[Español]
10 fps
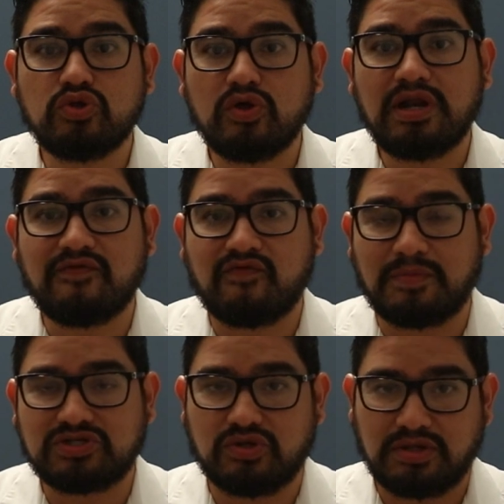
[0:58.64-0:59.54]
toda la
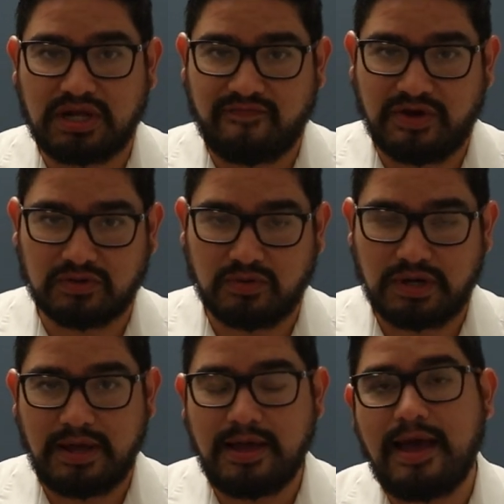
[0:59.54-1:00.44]
información de la
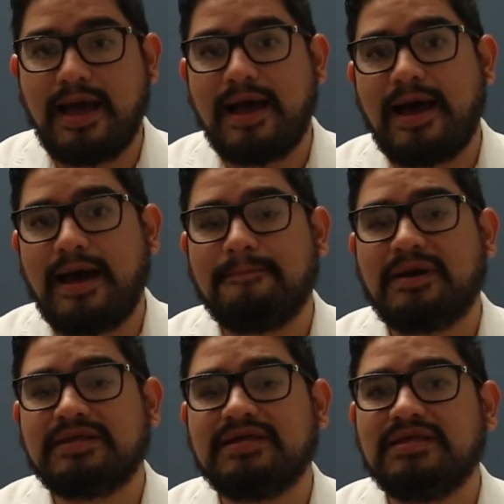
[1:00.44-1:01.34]
factura. A
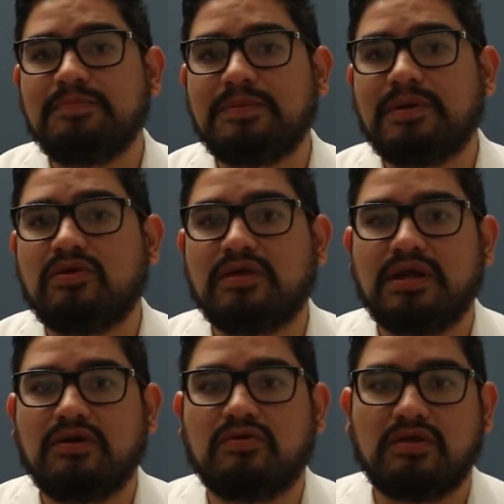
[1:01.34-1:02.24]
partir del 1 de
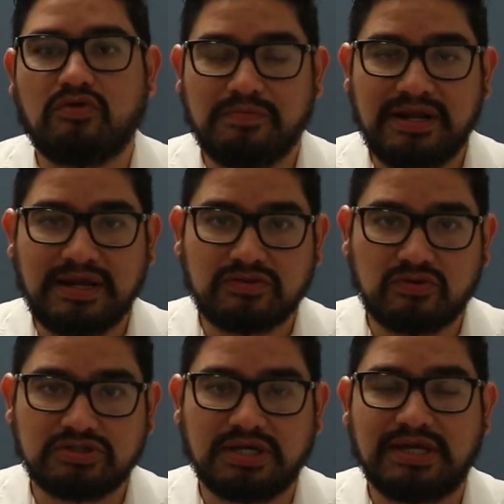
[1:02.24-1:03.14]
enero de
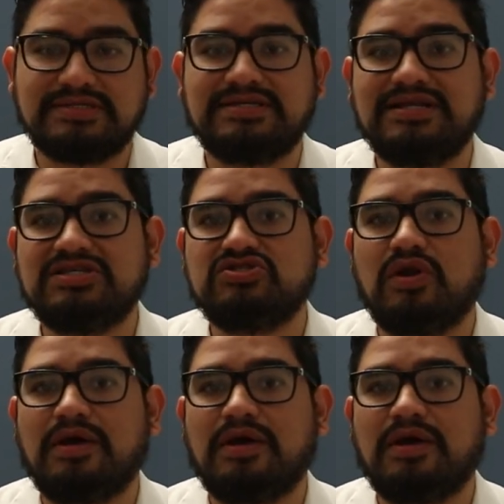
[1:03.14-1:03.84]
2014 se inició